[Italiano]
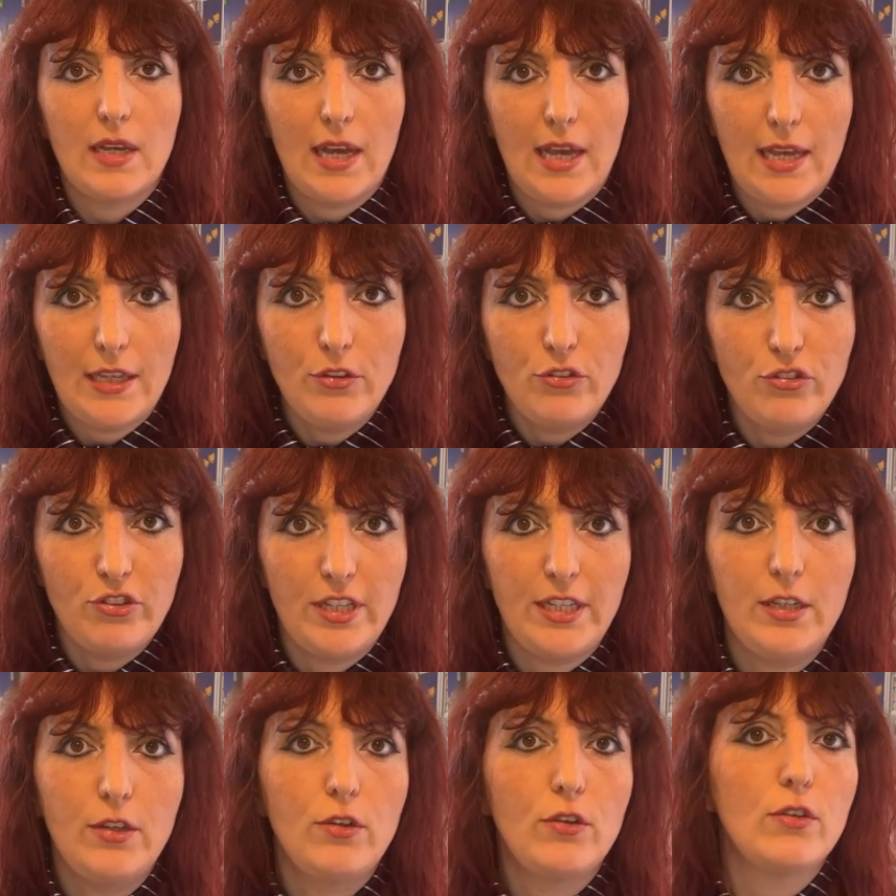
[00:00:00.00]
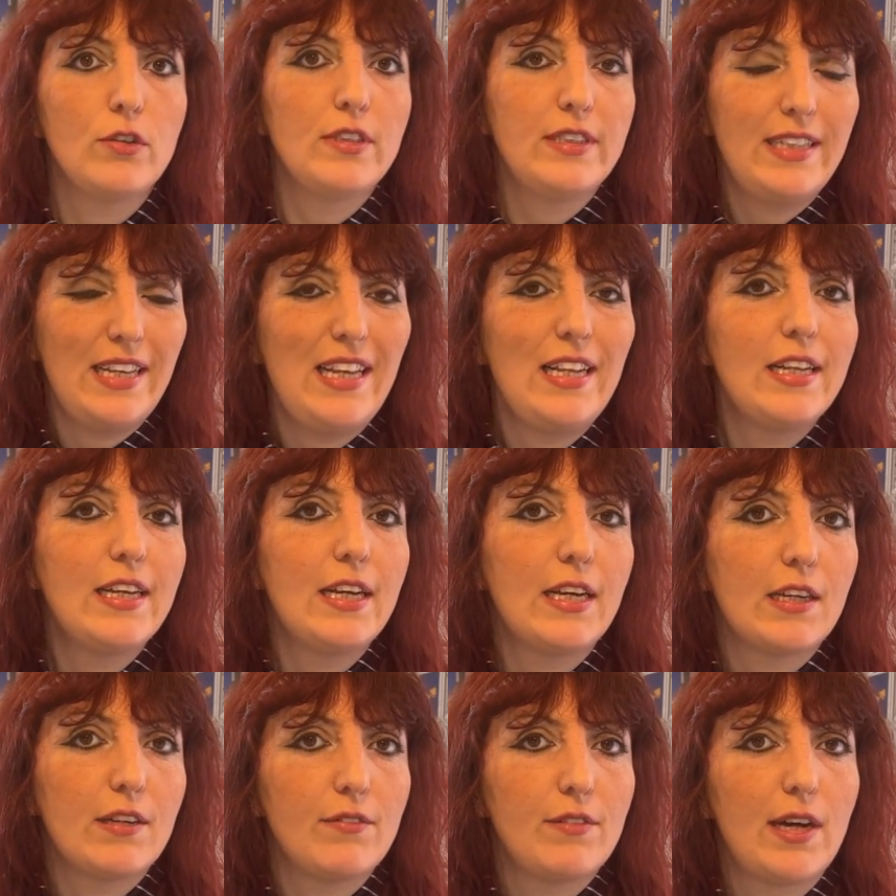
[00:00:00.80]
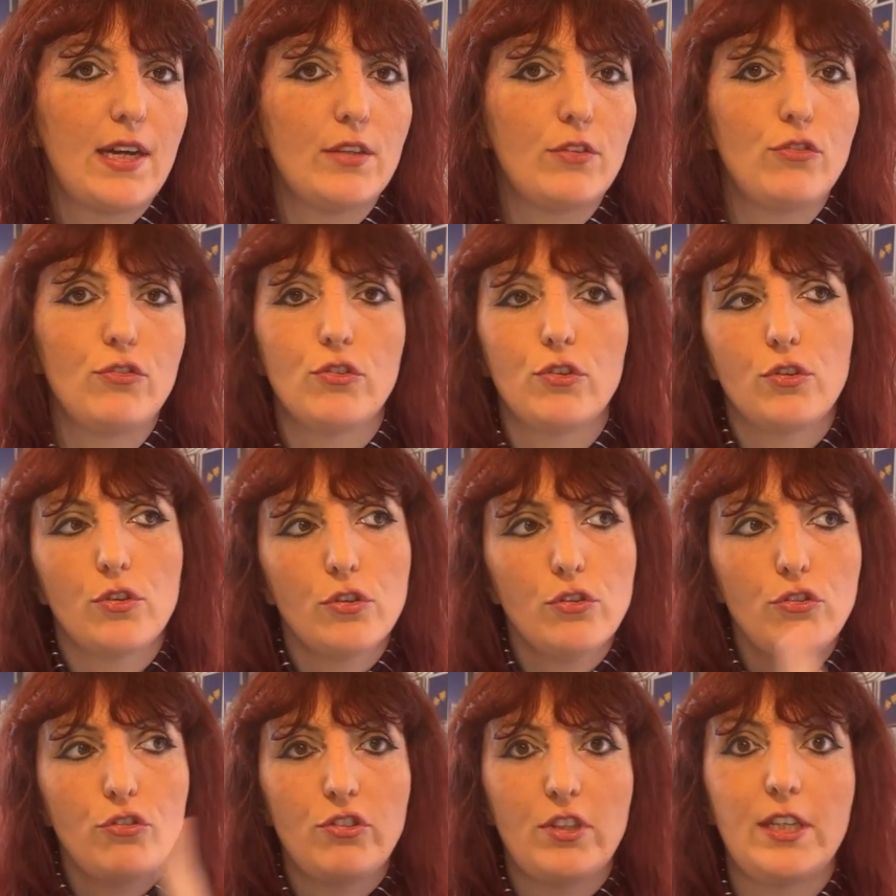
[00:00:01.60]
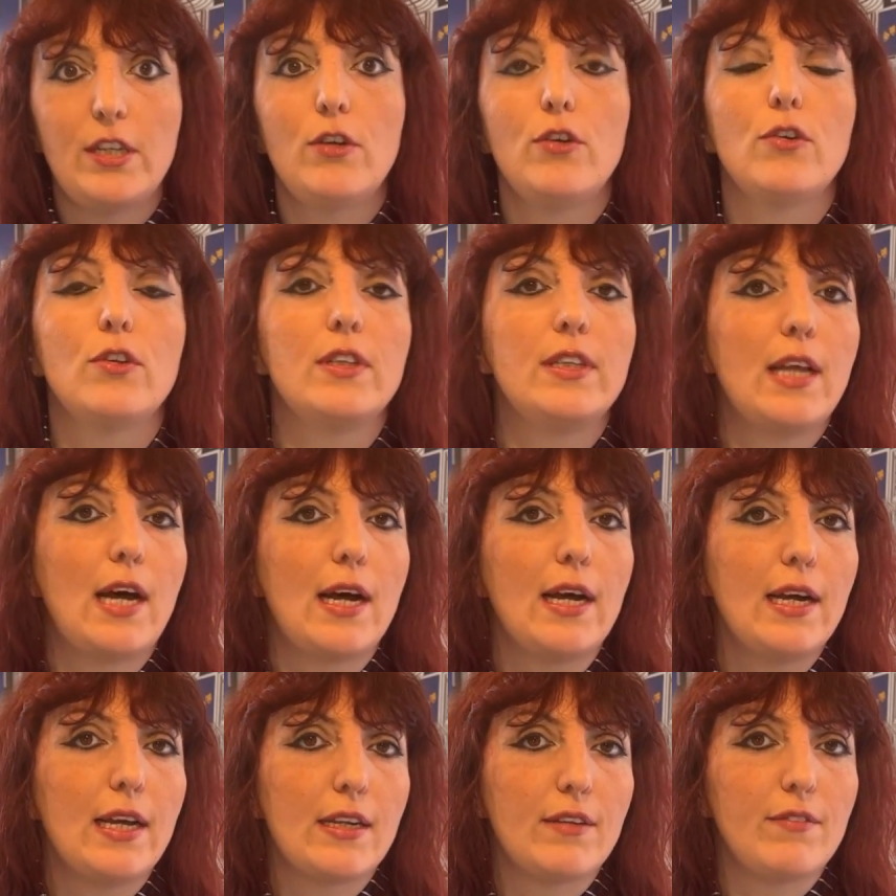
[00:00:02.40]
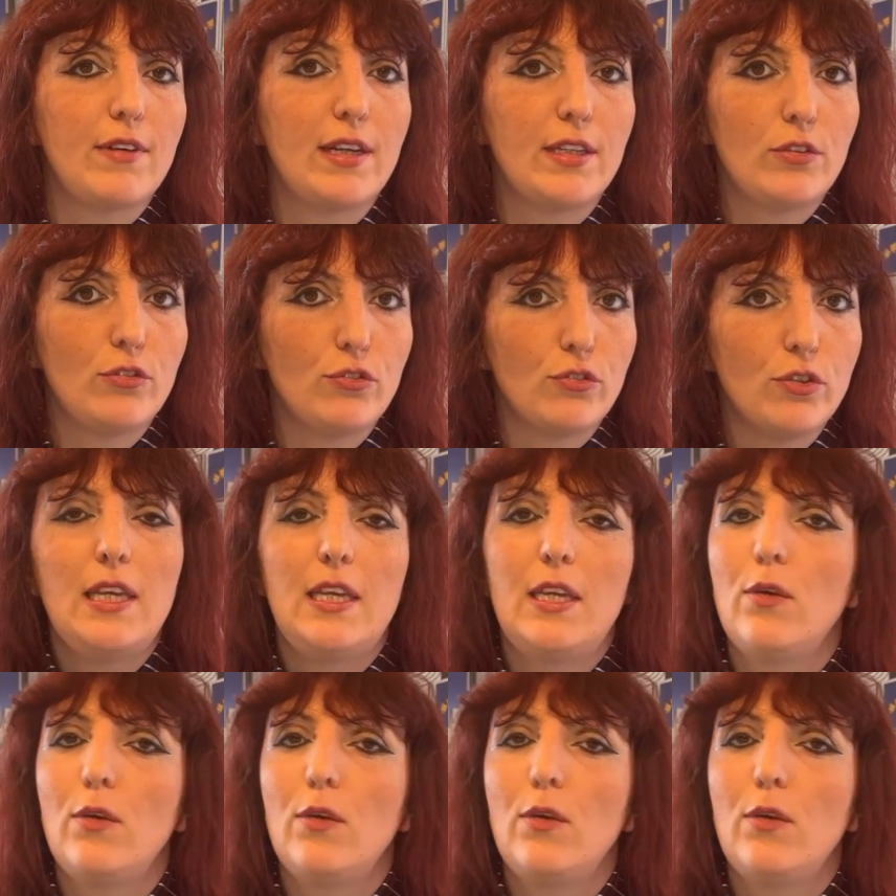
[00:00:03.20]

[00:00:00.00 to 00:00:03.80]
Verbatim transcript: è cecco del Caravaggio, non cecco da Caravaggio.